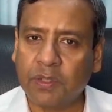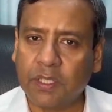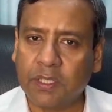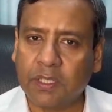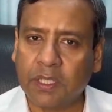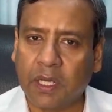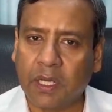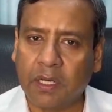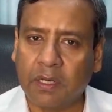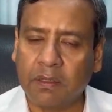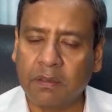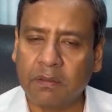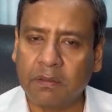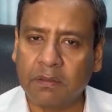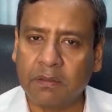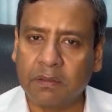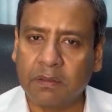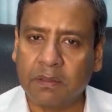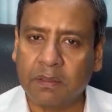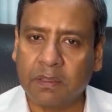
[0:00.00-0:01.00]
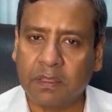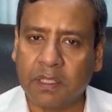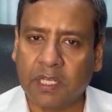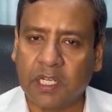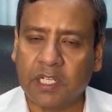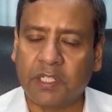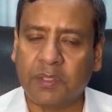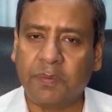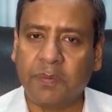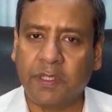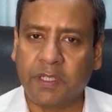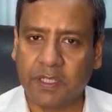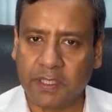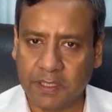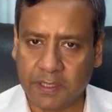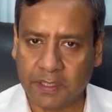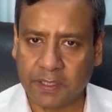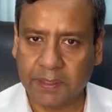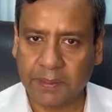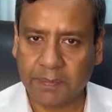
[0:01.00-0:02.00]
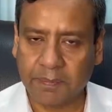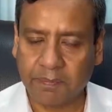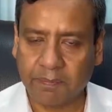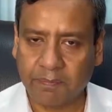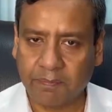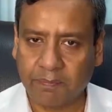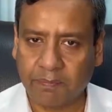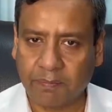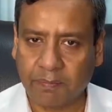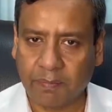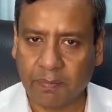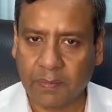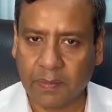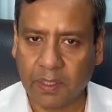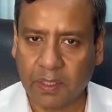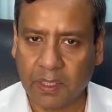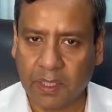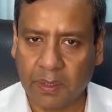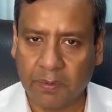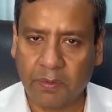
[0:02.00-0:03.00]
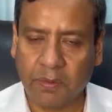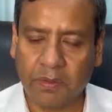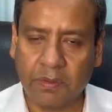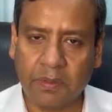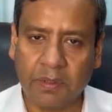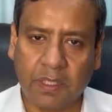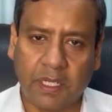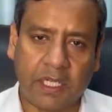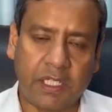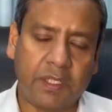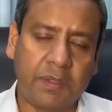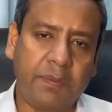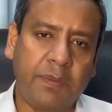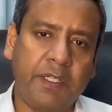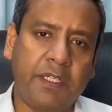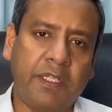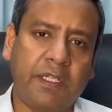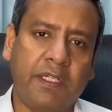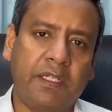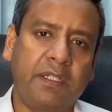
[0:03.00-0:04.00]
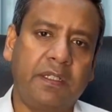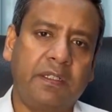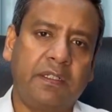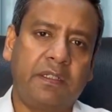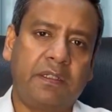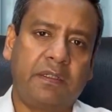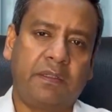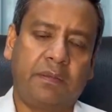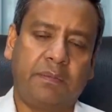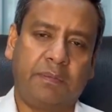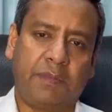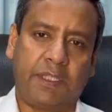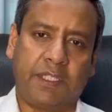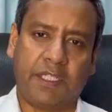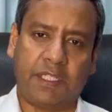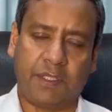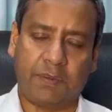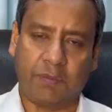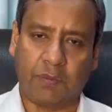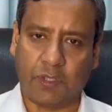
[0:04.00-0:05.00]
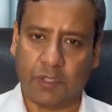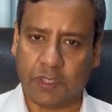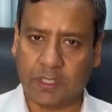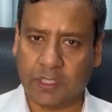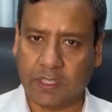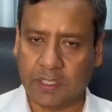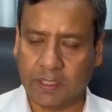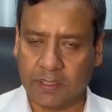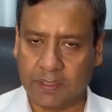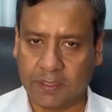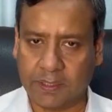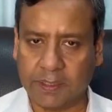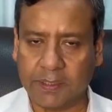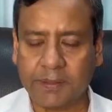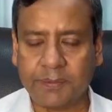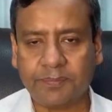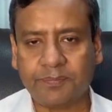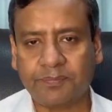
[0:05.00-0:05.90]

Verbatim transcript: করে তার কাশ্মীর নীতি এবং কাশ্মীরকে বিশেষ মর্যাদা দিয়ে